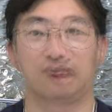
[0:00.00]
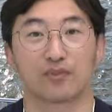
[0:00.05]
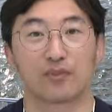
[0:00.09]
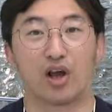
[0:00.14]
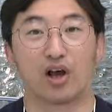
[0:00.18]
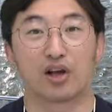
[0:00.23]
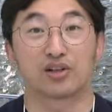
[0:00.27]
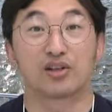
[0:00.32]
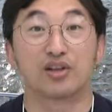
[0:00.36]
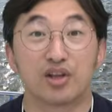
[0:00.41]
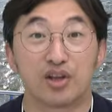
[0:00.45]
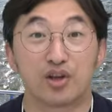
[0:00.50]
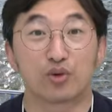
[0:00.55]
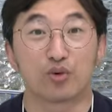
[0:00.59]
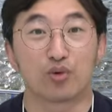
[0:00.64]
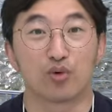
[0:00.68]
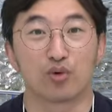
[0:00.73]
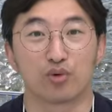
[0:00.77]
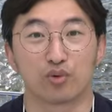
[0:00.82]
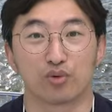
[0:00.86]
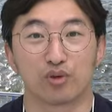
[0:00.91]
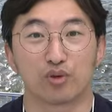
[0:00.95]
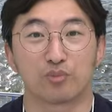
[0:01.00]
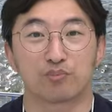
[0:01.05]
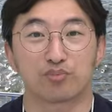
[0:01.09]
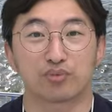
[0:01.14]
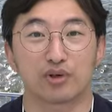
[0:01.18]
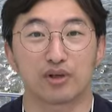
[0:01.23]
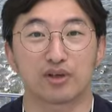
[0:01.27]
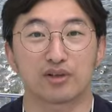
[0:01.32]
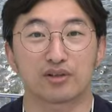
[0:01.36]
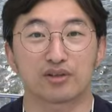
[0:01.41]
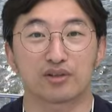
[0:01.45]
아 그리고 이
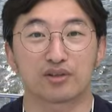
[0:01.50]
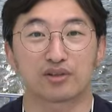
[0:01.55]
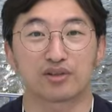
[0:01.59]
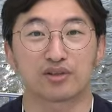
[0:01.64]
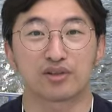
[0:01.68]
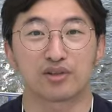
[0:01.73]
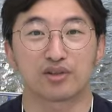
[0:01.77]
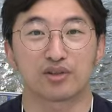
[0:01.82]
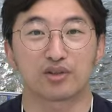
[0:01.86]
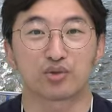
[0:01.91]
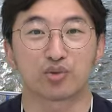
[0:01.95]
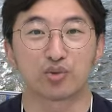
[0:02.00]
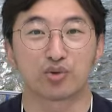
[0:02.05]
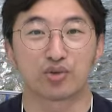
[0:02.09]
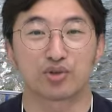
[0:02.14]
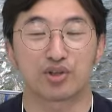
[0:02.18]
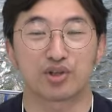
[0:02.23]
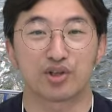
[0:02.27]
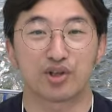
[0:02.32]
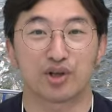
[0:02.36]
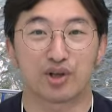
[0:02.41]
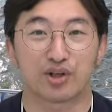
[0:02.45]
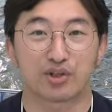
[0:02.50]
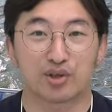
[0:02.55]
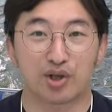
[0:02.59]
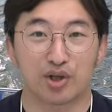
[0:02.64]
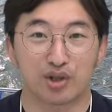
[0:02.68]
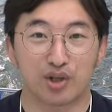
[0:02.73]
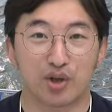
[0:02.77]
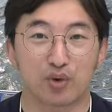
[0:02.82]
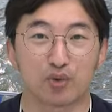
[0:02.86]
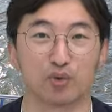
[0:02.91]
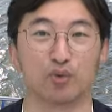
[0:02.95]
프랑스 조직의
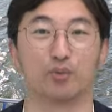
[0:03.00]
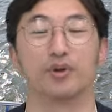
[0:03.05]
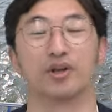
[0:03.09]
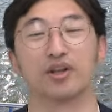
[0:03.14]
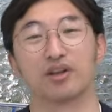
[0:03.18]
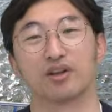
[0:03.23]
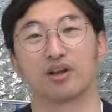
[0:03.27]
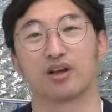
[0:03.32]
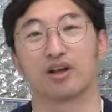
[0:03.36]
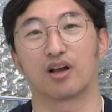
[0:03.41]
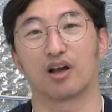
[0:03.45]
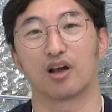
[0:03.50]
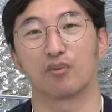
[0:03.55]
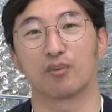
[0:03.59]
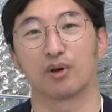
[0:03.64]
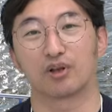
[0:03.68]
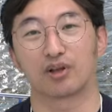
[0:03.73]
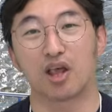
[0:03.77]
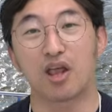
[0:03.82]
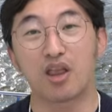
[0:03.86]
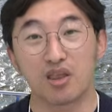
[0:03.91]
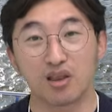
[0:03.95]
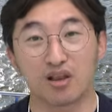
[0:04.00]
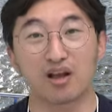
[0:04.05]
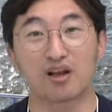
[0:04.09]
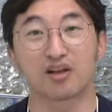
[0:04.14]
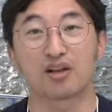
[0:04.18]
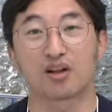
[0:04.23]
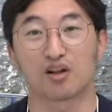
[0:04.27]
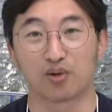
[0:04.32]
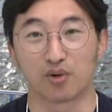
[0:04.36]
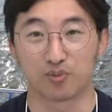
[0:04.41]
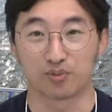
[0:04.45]
최대 고민 아마
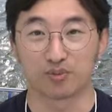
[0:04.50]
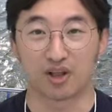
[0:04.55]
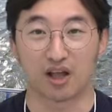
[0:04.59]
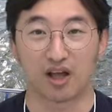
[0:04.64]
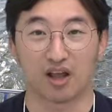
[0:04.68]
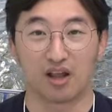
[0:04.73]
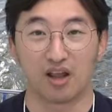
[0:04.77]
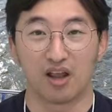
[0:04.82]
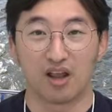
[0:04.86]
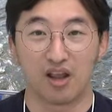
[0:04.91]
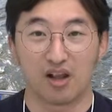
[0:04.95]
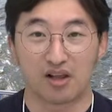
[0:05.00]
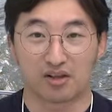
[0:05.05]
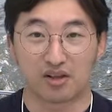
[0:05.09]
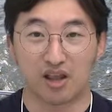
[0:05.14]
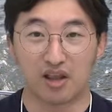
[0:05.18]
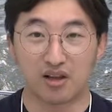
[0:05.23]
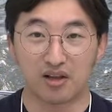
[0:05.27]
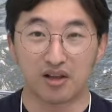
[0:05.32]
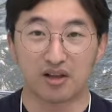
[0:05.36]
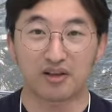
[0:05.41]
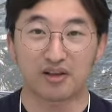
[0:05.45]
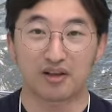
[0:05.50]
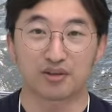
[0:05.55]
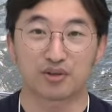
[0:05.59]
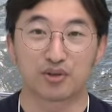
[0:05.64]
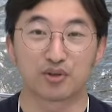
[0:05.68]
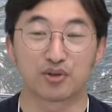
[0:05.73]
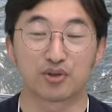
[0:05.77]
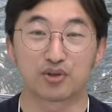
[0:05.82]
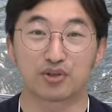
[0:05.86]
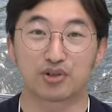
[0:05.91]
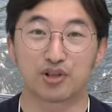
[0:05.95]
센강일 겁니다.
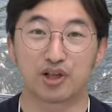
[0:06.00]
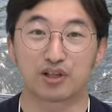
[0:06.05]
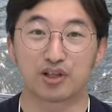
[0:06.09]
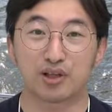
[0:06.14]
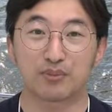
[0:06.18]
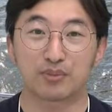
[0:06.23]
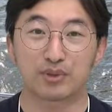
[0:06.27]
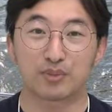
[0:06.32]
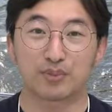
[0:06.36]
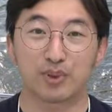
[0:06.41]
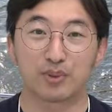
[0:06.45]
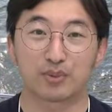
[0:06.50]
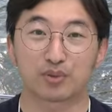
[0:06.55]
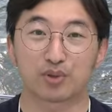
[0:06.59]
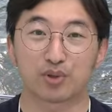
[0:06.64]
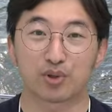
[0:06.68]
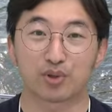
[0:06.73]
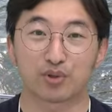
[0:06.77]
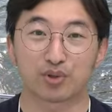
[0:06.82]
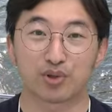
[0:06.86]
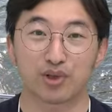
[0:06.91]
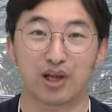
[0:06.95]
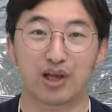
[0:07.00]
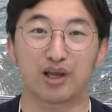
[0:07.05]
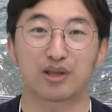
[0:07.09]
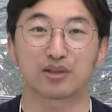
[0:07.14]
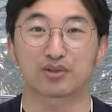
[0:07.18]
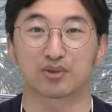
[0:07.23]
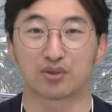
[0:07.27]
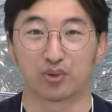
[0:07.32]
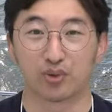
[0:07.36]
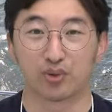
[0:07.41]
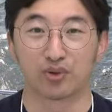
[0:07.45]
센강에서는 지난 30일부터
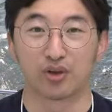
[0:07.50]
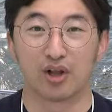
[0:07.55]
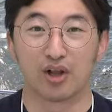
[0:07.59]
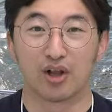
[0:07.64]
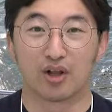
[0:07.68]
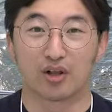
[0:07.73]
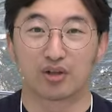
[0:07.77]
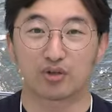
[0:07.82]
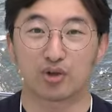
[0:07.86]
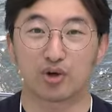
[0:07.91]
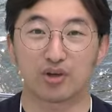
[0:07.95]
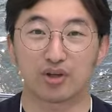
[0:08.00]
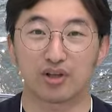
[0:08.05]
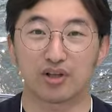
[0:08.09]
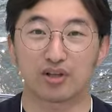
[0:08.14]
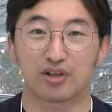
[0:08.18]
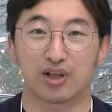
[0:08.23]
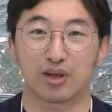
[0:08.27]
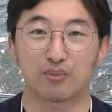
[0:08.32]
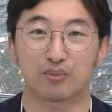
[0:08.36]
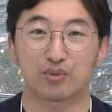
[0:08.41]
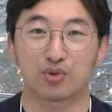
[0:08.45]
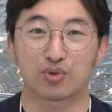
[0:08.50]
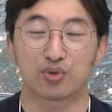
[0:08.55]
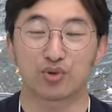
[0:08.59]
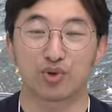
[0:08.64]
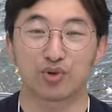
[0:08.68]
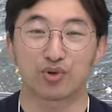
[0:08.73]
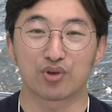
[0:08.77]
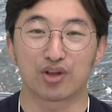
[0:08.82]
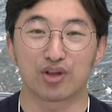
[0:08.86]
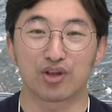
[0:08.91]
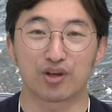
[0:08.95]
트라이애슬론 철인 3종
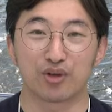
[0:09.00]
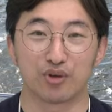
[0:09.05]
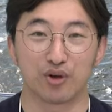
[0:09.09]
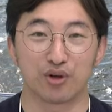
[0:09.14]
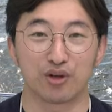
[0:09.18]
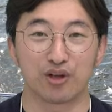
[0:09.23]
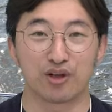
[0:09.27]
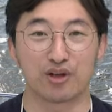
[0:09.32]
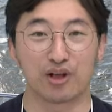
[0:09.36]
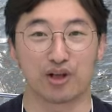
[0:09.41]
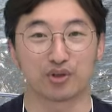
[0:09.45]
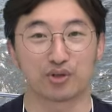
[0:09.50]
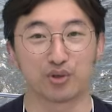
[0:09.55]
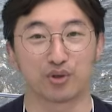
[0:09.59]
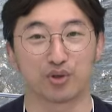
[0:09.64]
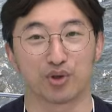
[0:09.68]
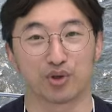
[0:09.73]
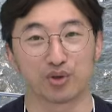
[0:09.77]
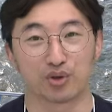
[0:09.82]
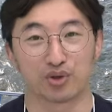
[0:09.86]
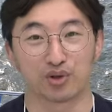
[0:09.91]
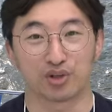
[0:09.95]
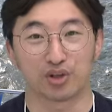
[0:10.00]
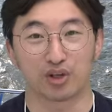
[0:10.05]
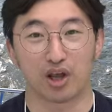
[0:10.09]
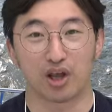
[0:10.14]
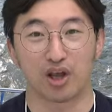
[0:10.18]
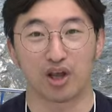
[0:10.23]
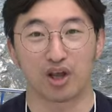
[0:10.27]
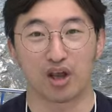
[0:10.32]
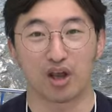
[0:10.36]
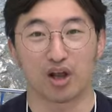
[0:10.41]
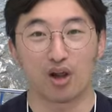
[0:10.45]
경기가 열릴
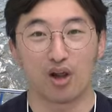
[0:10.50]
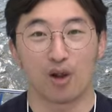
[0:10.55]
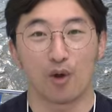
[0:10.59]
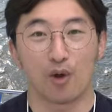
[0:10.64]
예정이었는데